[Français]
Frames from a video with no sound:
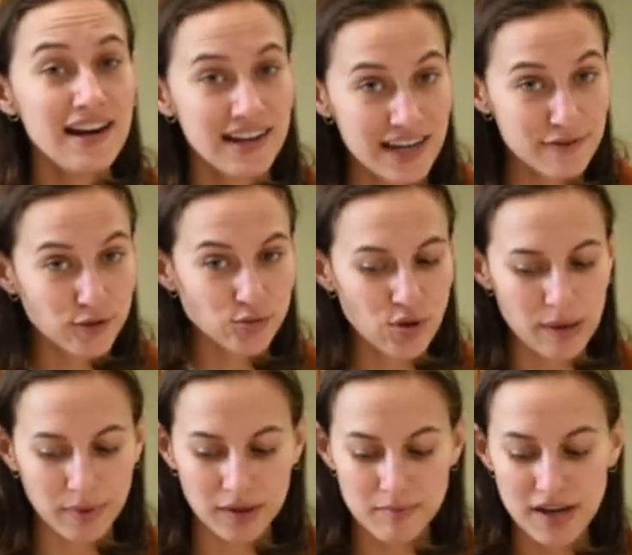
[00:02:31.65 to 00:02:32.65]
les photos
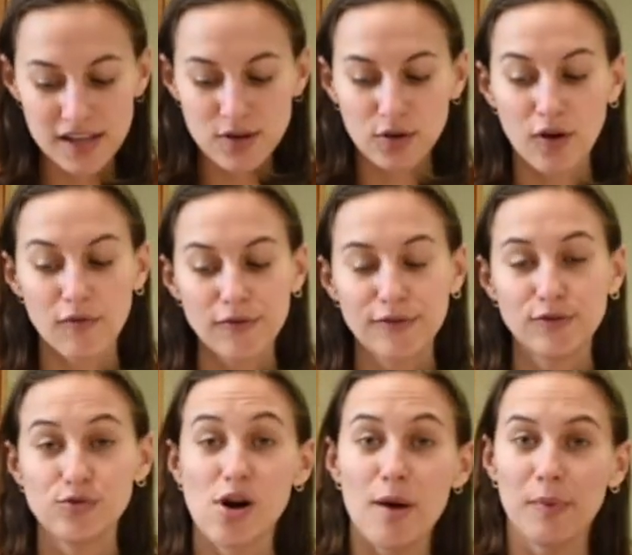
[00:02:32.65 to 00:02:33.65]
imprimées. Donc, on va
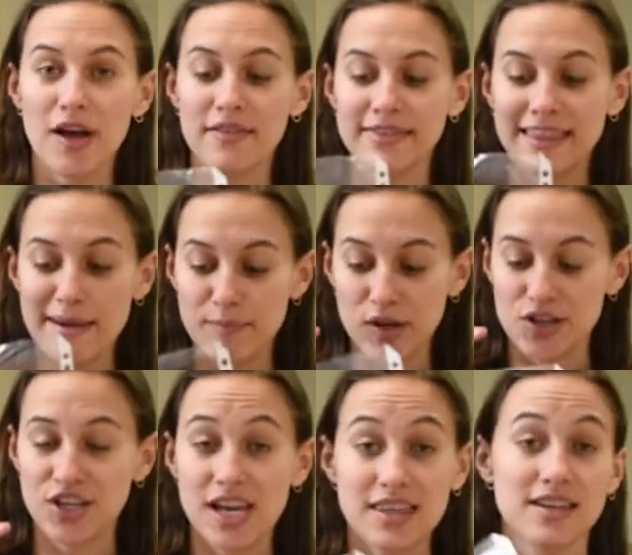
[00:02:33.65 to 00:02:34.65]
vouloir prendre des
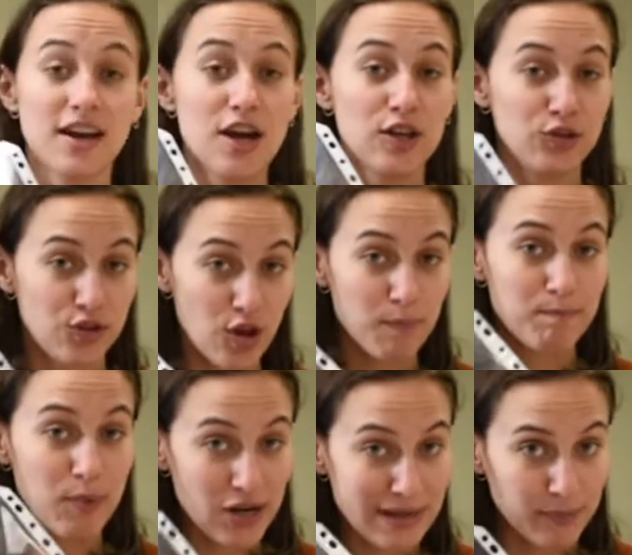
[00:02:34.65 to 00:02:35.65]
pochettes de
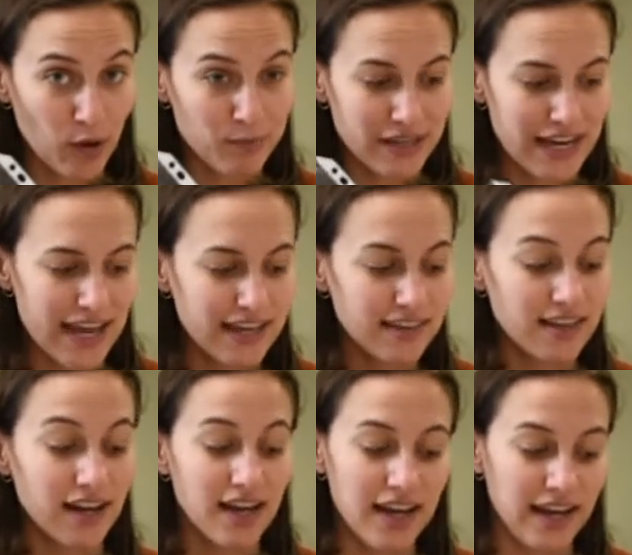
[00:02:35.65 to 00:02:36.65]

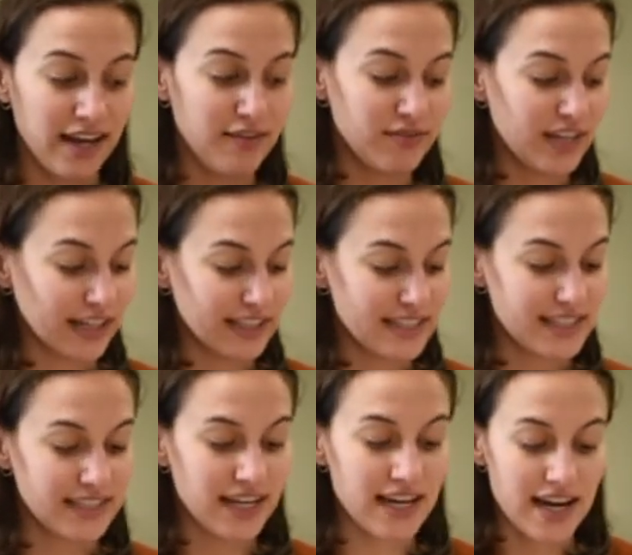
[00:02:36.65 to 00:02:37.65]
polypropylène et venir
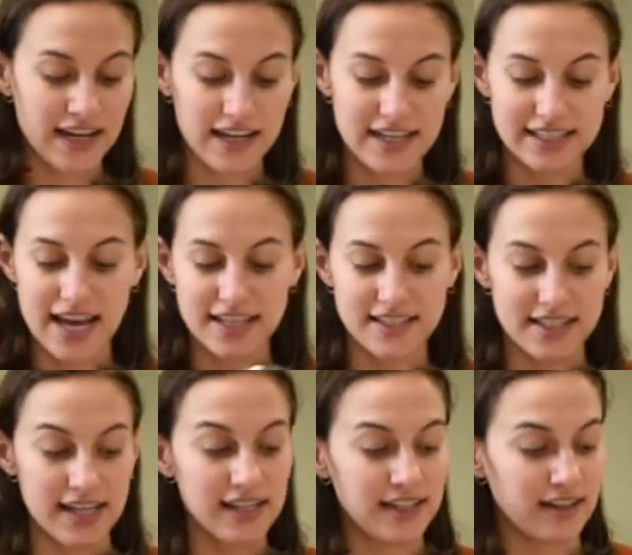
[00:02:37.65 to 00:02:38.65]
glisser les
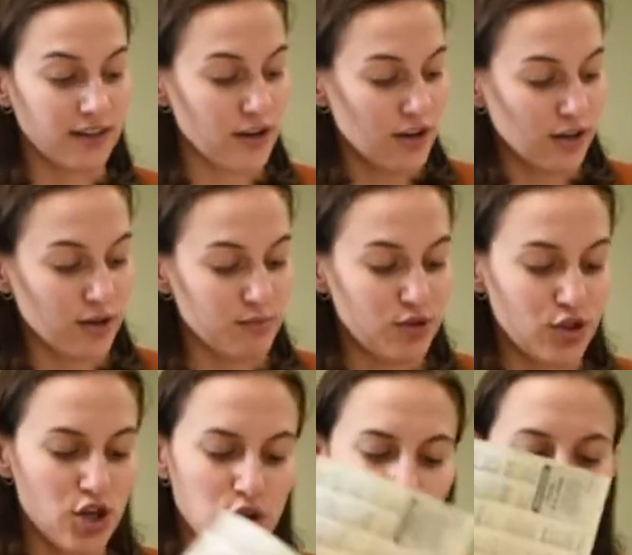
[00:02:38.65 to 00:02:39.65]
articles comme
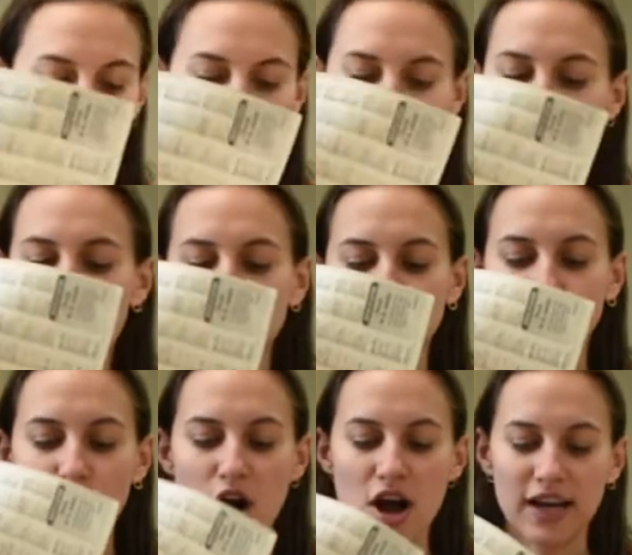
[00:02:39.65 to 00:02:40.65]
ça. Donc là, c'est à vous de
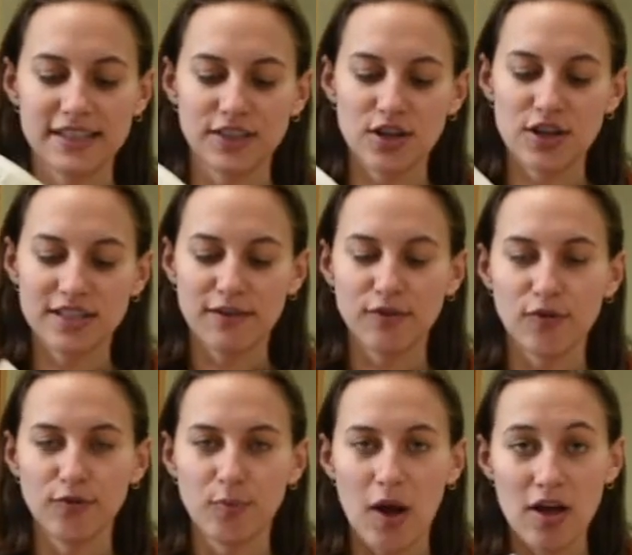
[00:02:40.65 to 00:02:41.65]
voir est-ce que ça va
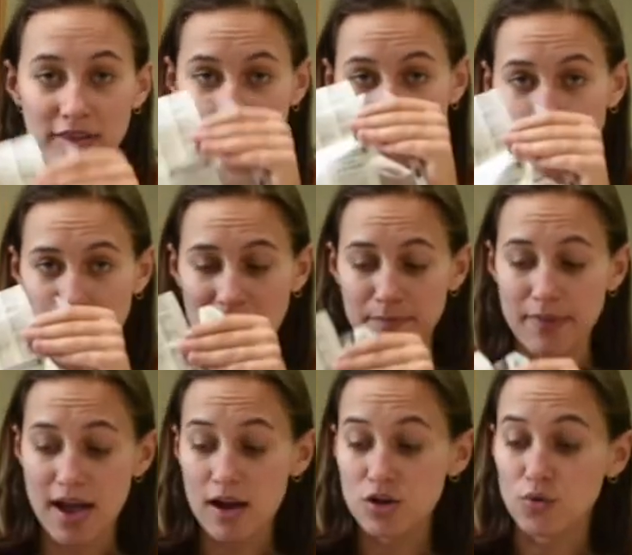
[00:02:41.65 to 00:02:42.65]
vous prendre des pleines
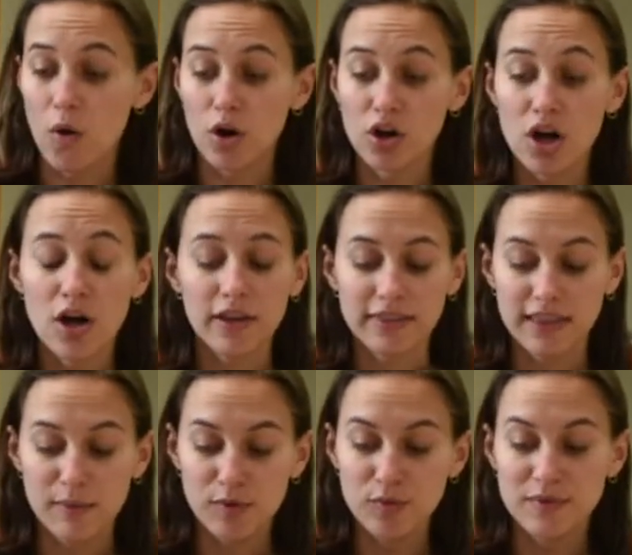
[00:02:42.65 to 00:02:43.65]
pages ou encore
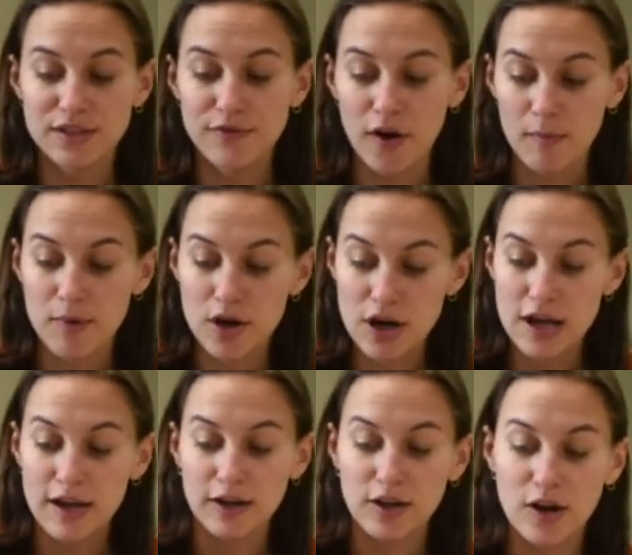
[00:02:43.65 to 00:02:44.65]
des plus petits formats
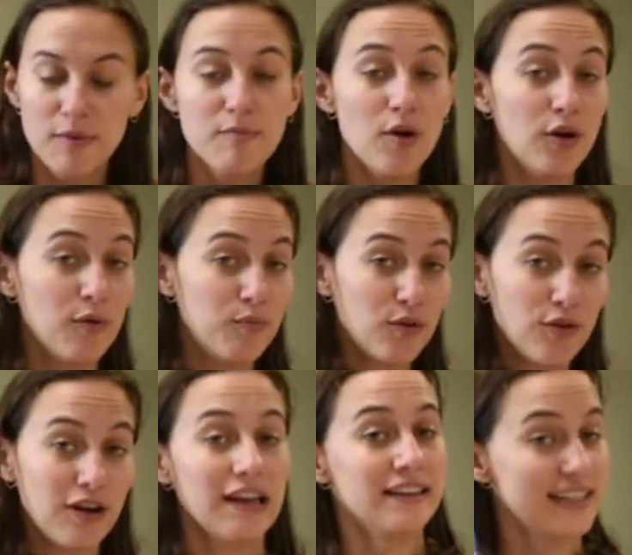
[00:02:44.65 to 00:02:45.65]
comme euh, pour
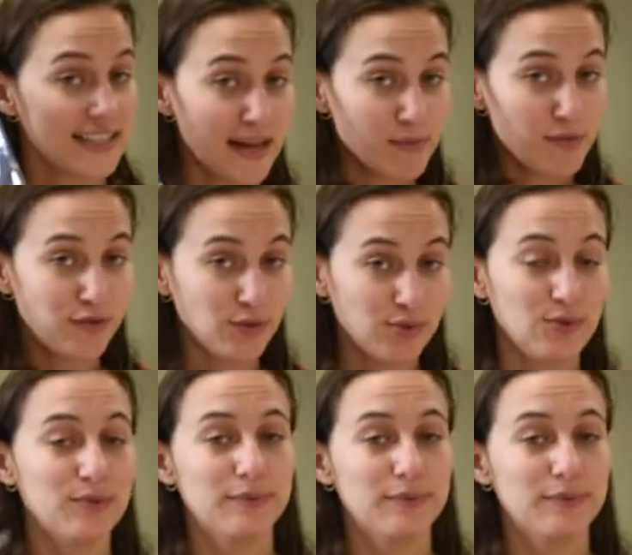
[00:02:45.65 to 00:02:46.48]
des albums photos.